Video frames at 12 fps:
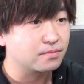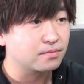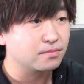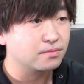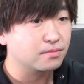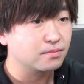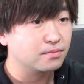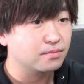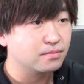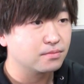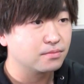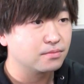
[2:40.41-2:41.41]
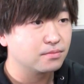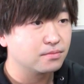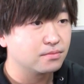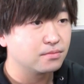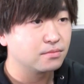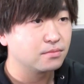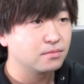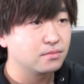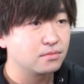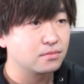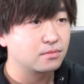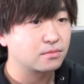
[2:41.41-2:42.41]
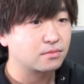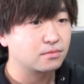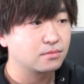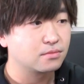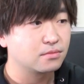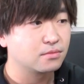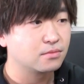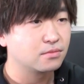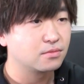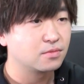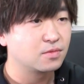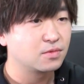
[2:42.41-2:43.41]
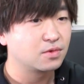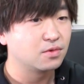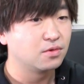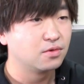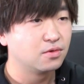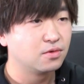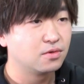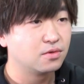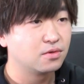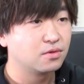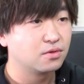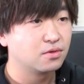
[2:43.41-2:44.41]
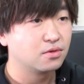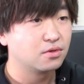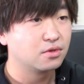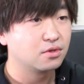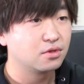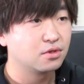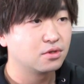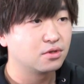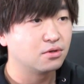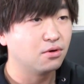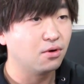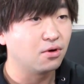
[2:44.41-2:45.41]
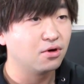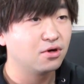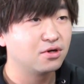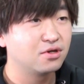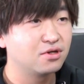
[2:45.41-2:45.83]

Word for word: 2071年、人類は悪魔に支配されていた。ほう。